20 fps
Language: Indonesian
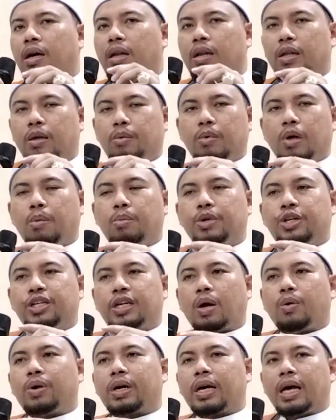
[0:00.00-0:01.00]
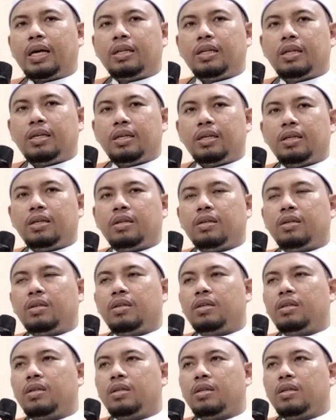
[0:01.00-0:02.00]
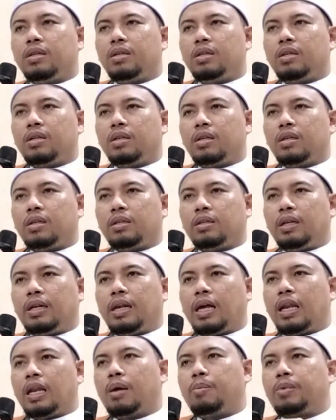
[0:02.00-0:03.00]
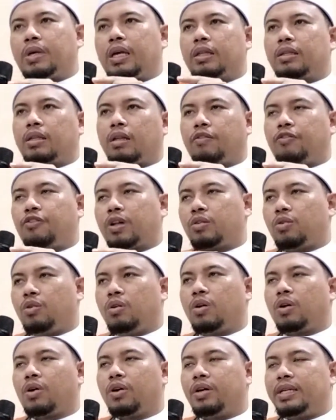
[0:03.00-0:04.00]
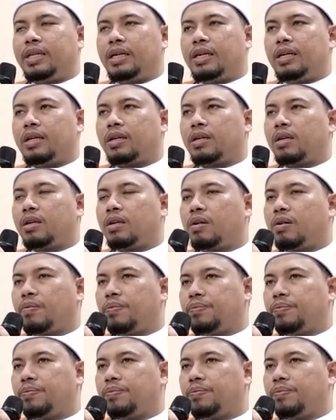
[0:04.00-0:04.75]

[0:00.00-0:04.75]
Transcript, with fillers: Al-Imam Syaukani di dalam kitab Fathul Qadir